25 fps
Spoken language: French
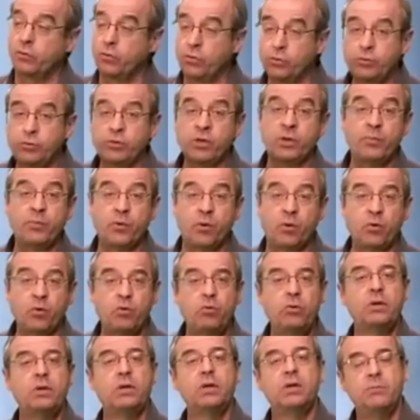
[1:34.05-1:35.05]
Donc on tourne un peu en
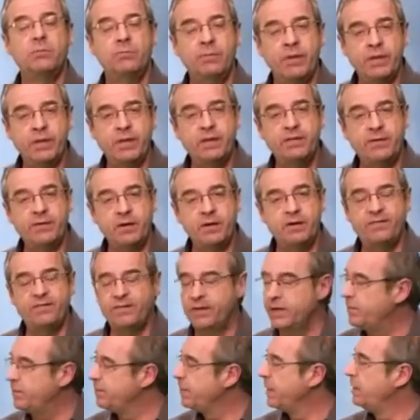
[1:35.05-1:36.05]
rond, mais il fallait
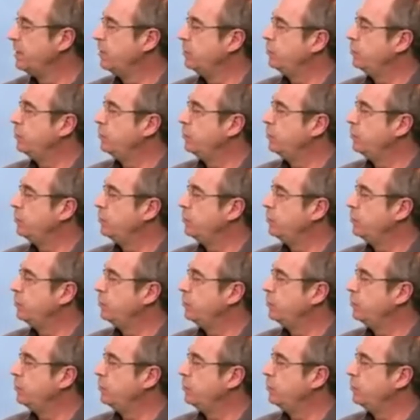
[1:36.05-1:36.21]
faire.